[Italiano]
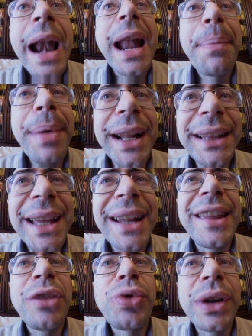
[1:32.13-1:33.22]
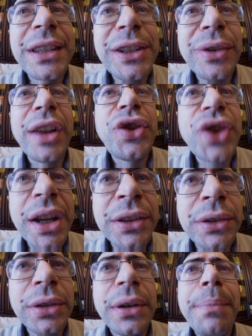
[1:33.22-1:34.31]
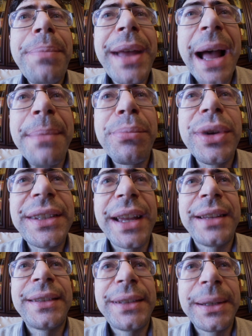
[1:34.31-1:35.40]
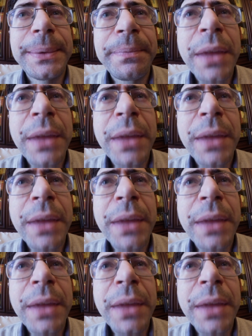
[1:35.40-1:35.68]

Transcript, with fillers: la parità di eiaculazione a getto per ambo i sessi.